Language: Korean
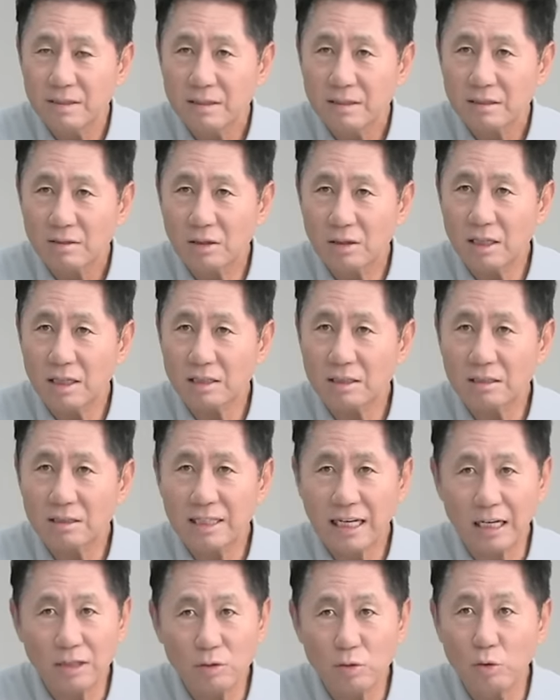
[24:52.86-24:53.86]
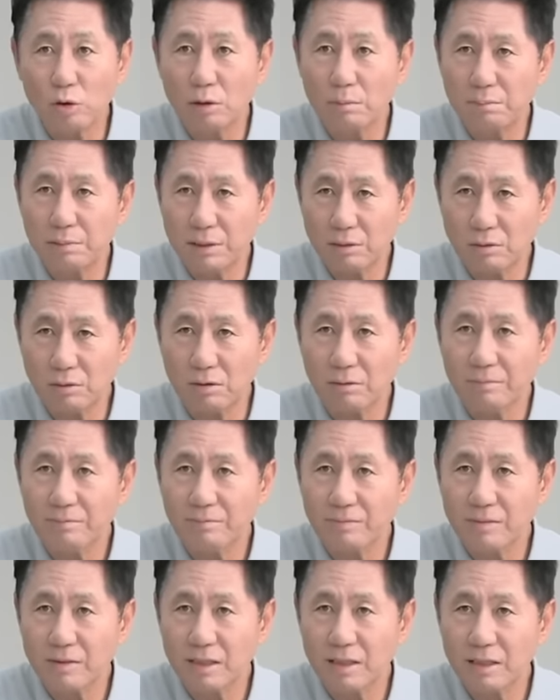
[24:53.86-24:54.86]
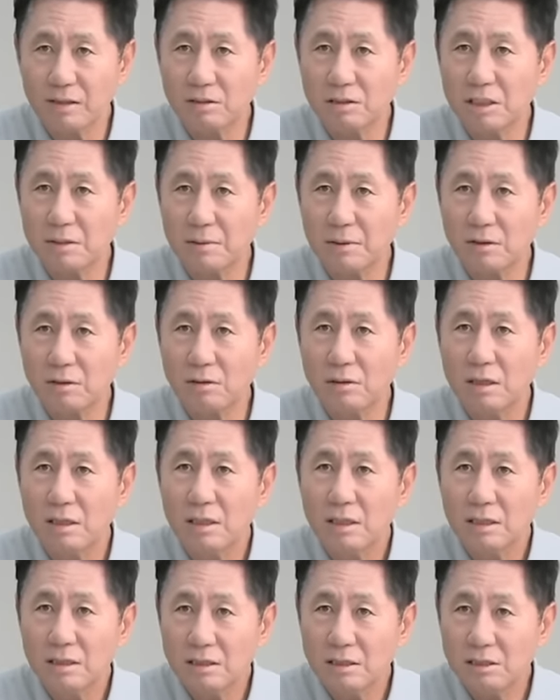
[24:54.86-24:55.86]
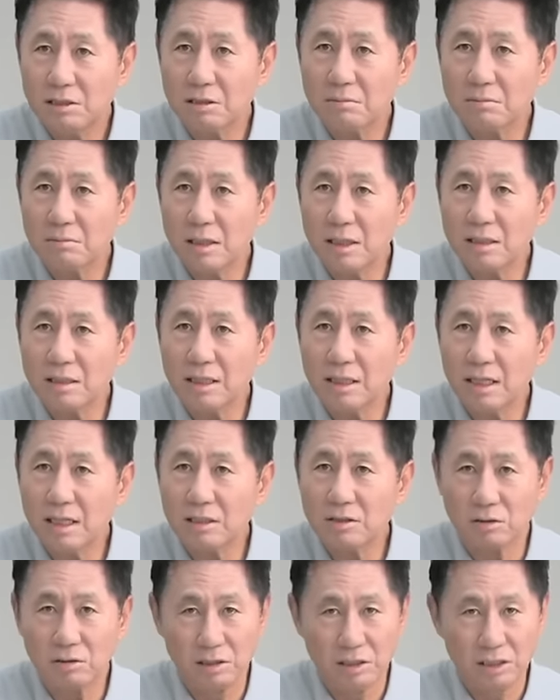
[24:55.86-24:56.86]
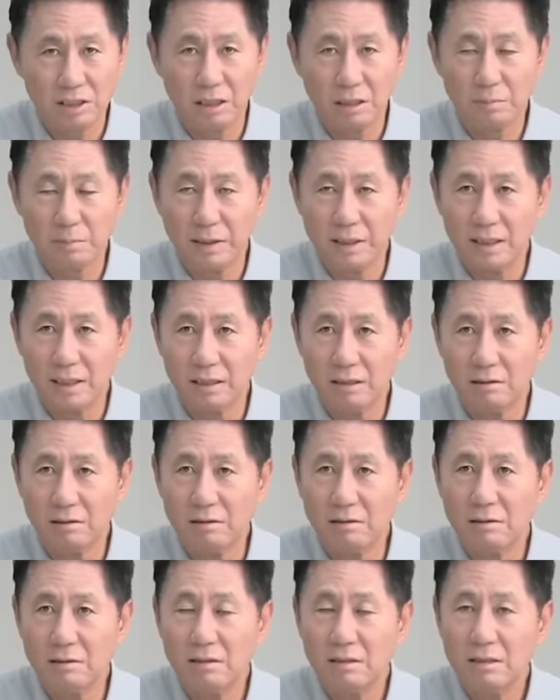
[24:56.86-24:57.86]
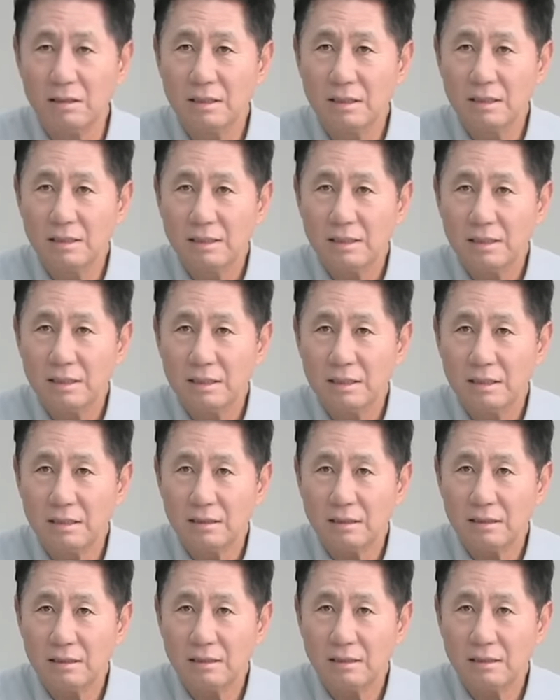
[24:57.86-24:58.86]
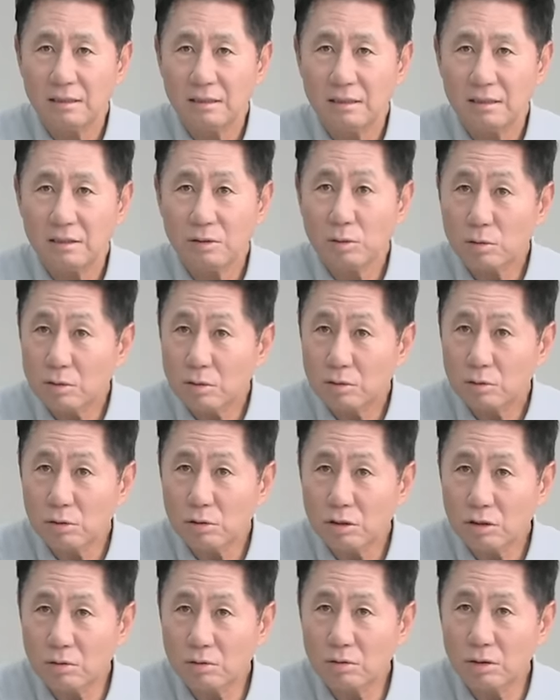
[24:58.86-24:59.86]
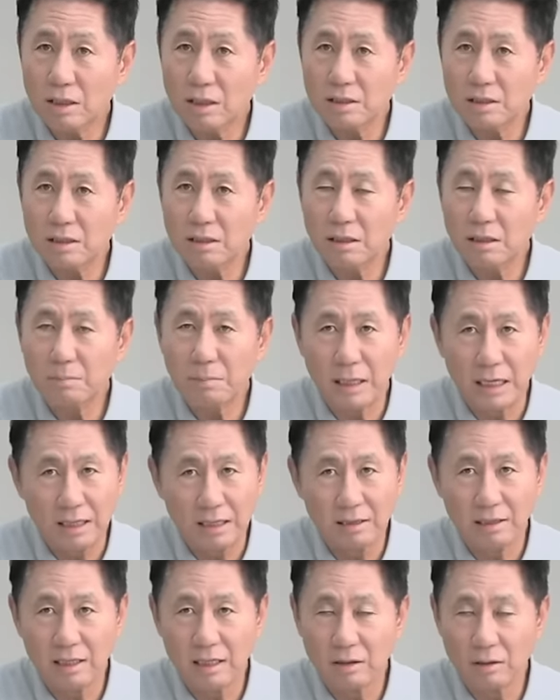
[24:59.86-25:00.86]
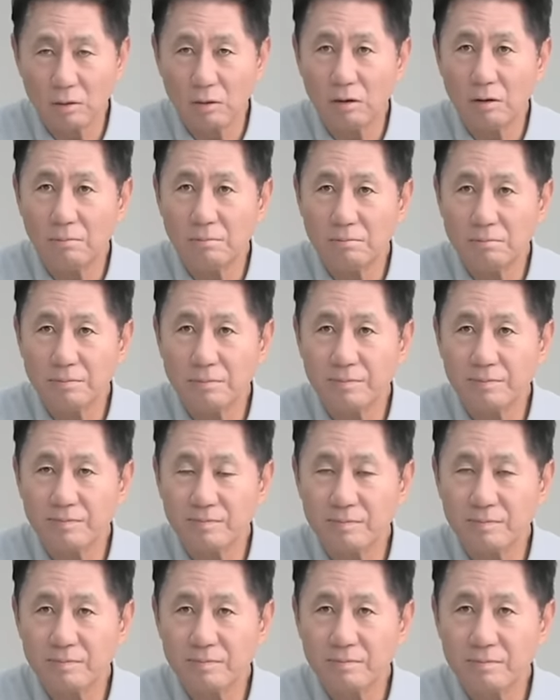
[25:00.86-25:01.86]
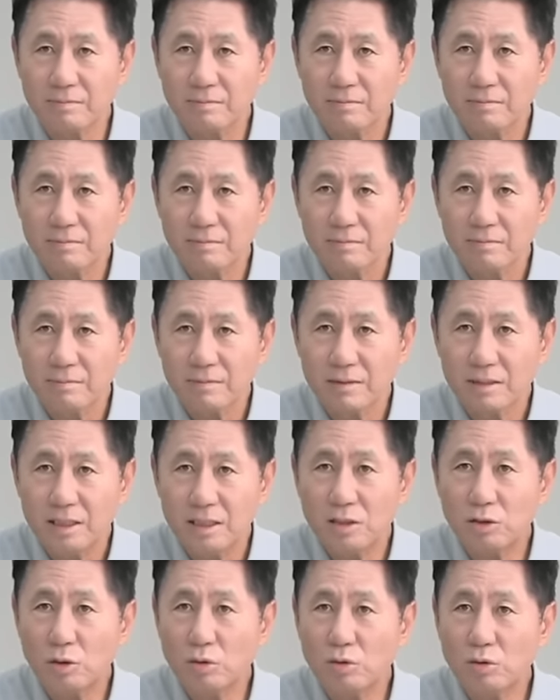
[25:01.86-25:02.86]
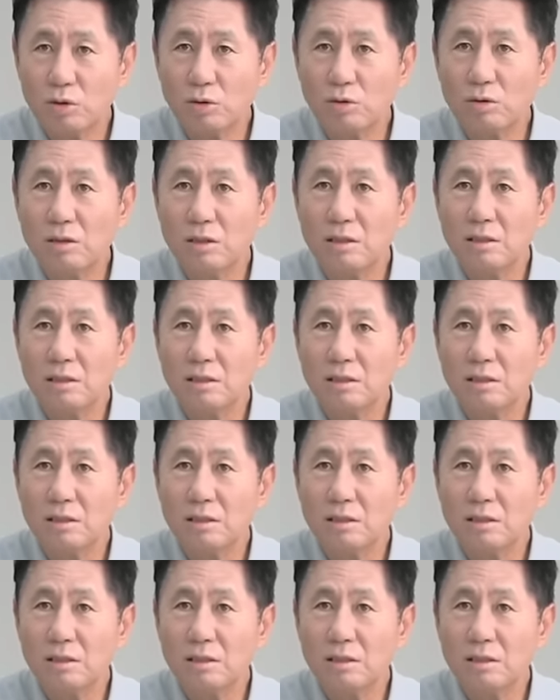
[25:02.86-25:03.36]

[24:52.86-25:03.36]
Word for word: 거기 가서 난동을 피고, 이것이 바로 이승만 때의 정치 깡패인데요. 어, 또 정권에서 는 이걸 방관하고 음, 이 전통을